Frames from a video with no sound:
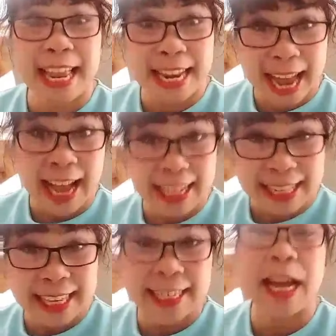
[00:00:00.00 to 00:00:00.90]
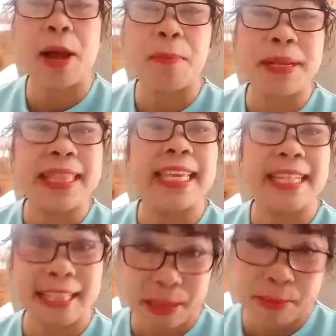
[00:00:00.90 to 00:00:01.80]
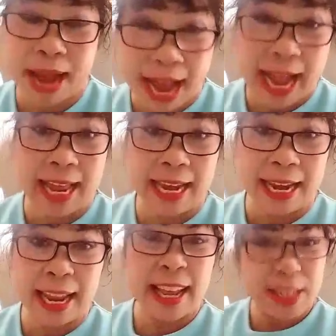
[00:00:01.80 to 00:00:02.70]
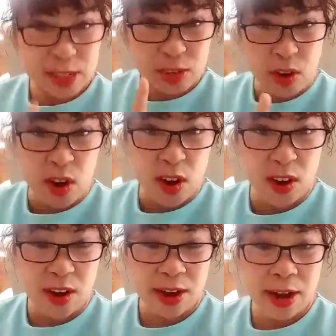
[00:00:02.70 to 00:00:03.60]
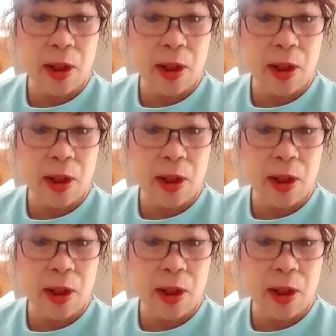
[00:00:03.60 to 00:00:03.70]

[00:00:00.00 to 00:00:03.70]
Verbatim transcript: lalaki na kapatid ni Mahal. Sir,